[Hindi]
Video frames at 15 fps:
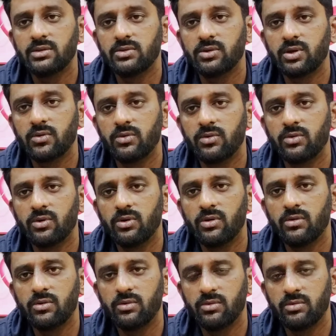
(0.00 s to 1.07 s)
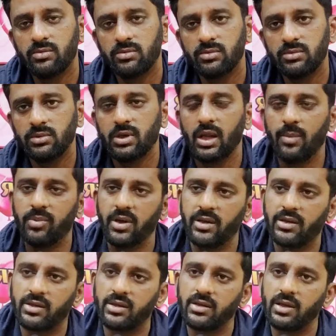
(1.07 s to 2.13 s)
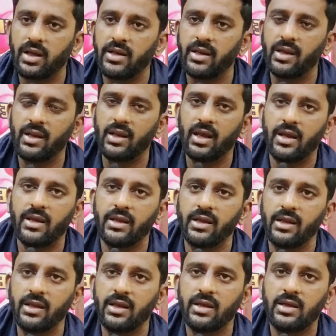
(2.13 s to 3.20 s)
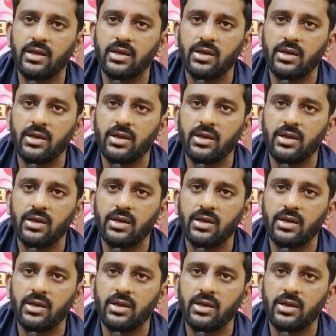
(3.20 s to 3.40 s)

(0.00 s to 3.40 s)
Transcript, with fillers: क्योंकि उनको हेल्प करते थे जाने के लिए आने के लिए